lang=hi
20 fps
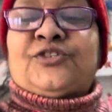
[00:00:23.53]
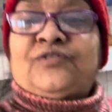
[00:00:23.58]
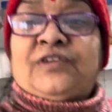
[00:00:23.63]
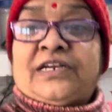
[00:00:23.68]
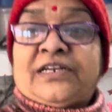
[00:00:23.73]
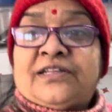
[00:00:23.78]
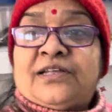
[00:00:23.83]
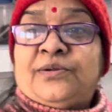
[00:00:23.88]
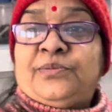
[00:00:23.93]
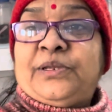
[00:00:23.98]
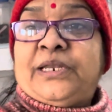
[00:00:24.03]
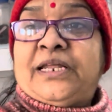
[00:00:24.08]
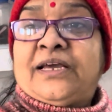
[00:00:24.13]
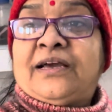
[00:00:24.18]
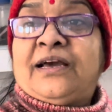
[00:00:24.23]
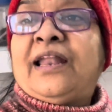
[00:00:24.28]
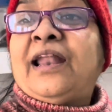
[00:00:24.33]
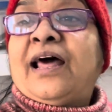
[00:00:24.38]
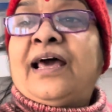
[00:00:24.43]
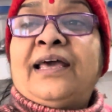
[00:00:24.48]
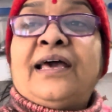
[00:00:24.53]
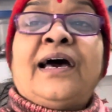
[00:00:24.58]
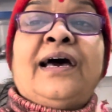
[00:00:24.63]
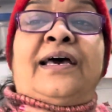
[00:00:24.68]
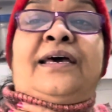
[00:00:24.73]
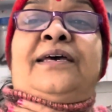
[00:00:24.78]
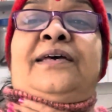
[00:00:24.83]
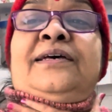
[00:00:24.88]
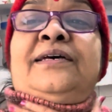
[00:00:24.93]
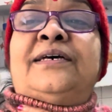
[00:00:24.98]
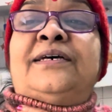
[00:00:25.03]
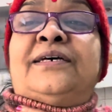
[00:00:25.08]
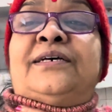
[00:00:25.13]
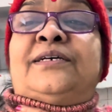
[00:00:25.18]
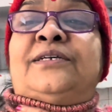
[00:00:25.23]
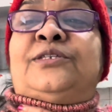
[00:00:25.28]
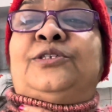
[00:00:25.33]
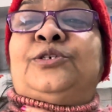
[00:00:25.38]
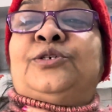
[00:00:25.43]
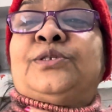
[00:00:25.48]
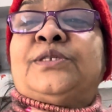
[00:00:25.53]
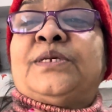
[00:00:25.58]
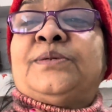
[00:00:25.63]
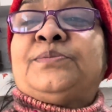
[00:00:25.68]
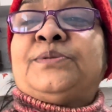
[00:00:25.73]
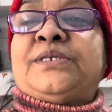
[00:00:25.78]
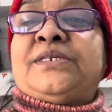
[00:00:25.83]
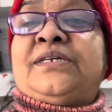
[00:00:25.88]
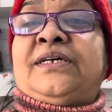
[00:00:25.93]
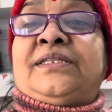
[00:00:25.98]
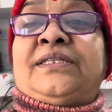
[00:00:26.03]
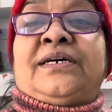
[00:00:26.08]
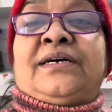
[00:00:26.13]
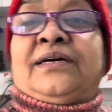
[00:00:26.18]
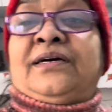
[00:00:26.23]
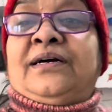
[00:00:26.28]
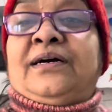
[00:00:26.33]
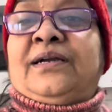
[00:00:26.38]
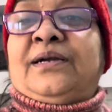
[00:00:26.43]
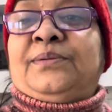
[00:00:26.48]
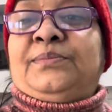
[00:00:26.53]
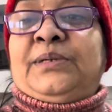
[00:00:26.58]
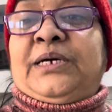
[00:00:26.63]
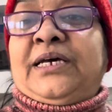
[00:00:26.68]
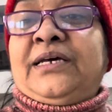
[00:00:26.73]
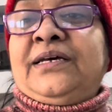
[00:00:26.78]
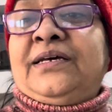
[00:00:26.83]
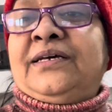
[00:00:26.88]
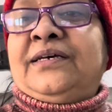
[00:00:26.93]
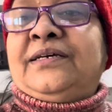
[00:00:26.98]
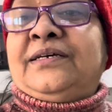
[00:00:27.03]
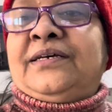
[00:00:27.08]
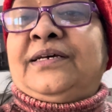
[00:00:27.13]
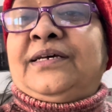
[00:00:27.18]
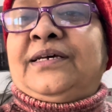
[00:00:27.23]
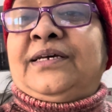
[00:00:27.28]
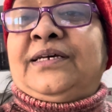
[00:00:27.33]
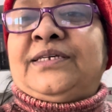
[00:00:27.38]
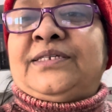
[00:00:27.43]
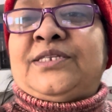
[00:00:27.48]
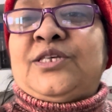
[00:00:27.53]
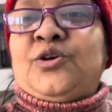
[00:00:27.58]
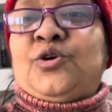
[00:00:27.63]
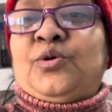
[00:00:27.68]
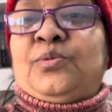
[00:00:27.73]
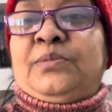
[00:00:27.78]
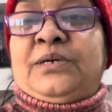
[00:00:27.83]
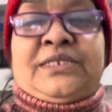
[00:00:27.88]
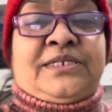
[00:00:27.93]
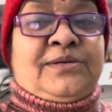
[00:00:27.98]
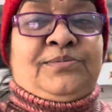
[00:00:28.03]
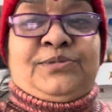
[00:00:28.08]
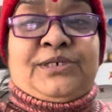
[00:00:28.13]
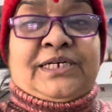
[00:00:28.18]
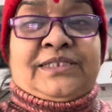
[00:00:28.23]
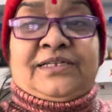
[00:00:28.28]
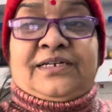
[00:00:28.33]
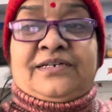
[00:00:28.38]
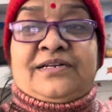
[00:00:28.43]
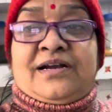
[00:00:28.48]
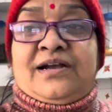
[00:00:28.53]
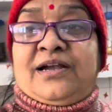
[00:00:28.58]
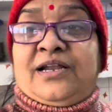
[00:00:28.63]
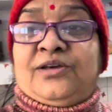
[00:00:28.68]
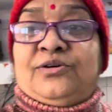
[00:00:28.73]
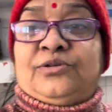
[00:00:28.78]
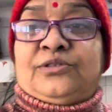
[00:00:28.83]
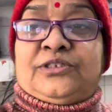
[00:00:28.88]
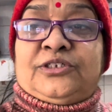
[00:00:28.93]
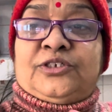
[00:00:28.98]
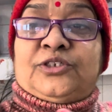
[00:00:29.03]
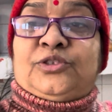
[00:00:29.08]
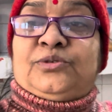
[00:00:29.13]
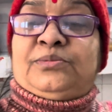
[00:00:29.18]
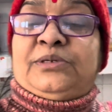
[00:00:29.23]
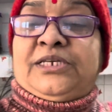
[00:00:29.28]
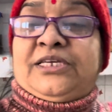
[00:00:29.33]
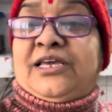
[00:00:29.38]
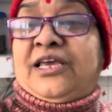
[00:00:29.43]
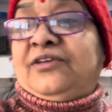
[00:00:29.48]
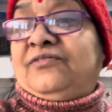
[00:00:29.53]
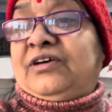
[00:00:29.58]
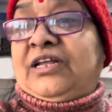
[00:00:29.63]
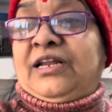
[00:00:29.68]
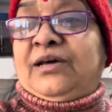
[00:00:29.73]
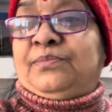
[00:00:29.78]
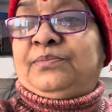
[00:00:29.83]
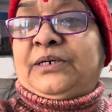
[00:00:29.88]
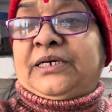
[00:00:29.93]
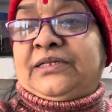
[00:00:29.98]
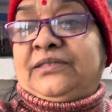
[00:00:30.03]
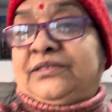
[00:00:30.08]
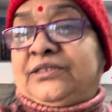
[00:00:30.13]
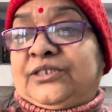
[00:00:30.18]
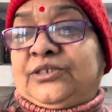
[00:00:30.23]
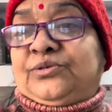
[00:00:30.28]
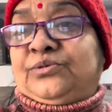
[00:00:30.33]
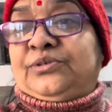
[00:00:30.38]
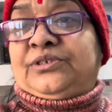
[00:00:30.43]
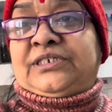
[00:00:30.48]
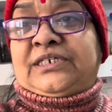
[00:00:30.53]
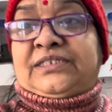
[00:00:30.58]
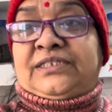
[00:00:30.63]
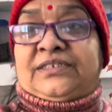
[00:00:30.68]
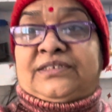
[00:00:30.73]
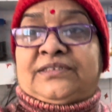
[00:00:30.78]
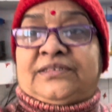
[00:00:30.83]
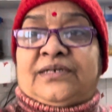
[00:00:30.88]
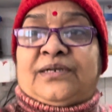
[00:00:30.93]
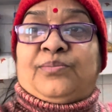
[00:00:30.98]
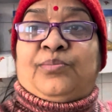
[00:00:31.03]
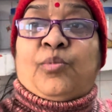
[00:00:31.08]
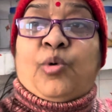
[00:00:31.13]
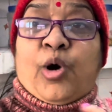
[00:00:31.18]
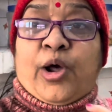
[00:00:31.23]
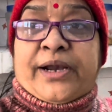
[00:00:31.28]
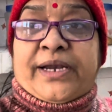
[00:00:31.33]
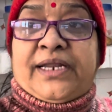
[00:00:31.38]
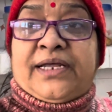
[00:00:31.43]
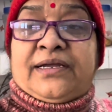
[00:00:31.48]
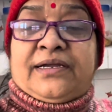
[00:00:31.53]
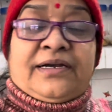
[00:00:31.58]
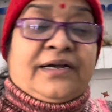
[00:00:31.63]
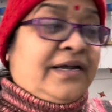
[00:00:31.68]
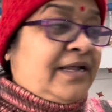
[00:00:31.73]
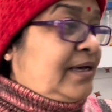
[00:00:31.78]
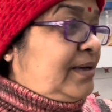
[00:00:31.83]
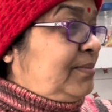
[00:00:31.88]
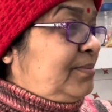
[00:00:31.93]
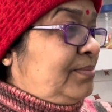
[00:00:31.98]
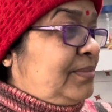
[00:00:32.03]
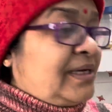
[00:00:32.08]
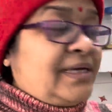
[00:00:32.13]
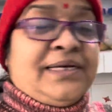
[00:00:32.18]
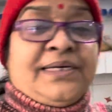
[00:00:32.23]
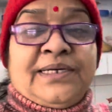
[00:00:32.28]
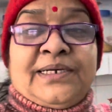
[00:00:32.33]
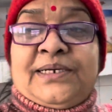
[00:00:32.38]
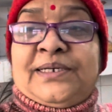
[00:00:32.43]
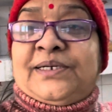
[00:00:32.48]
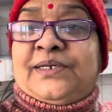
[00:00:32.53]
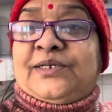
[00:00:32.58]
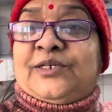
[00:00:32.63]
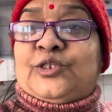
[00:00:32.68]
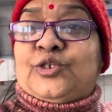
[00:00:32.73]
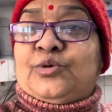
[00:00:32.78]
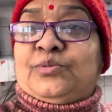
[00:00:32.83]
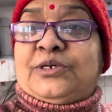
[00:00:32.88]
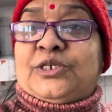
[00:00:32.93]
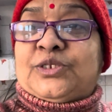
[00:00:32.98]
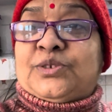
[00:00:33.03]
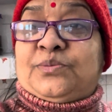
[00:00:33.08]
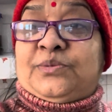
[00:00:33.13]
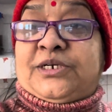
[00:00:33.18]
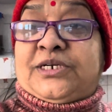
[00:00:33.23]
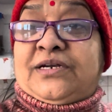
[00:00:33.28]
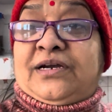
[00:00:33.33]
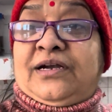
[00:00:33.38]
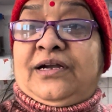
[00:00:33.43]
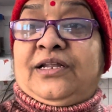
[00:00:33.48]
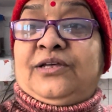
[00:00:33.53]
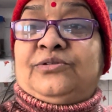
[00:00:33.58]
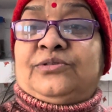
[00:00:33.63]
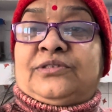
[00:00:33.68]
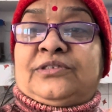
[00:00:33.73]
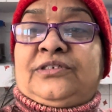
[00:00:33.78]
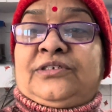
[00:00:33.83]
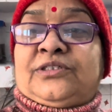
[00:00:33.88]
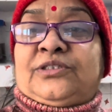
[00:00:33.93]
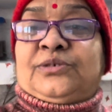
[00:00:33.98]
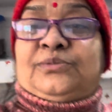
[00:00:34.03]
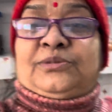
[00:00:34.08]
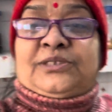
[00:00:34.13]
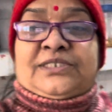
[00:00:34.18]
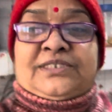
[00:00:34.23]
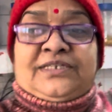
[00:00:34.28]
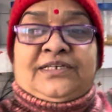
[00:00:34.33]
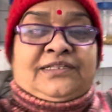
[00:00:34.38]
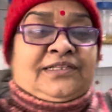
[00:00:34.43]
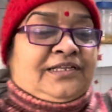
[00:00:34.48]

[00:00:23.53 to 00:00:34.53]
स्वेटर भी निकल आया है जो सबसे ज़्यादा गर्म है इसी को मैं जब ज़्यादा ठंडी होती है तो मैं यही वाला पहनती हूँ ज़्यादातर मॉर्निंग के टाइम में सुबह सुबह ठंडी होती है तो बस ये